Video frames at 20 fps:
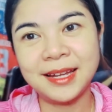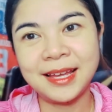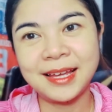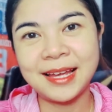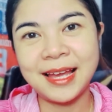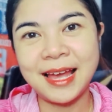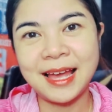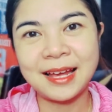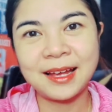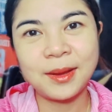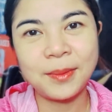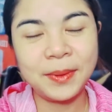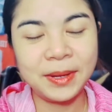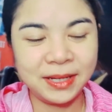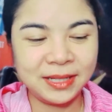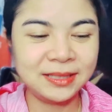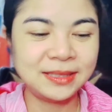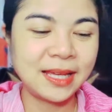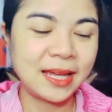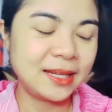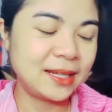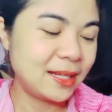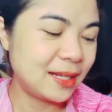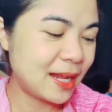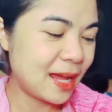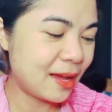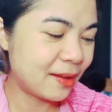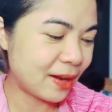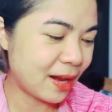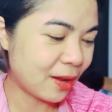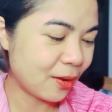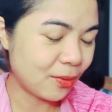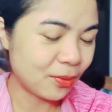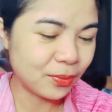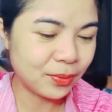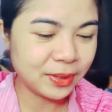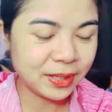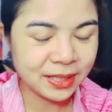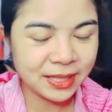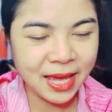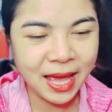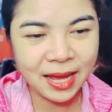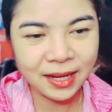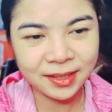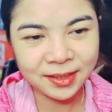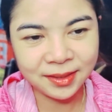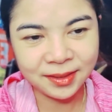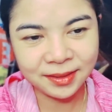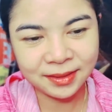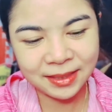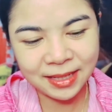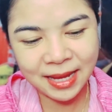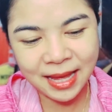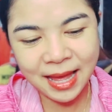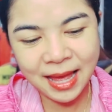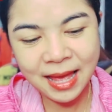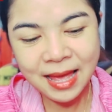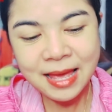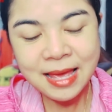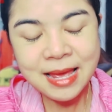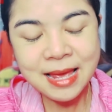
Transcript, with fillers: นะคะก็เป็นนิสัยที่น่ารักของคุณอีกอย่างหนึ่งนะคะ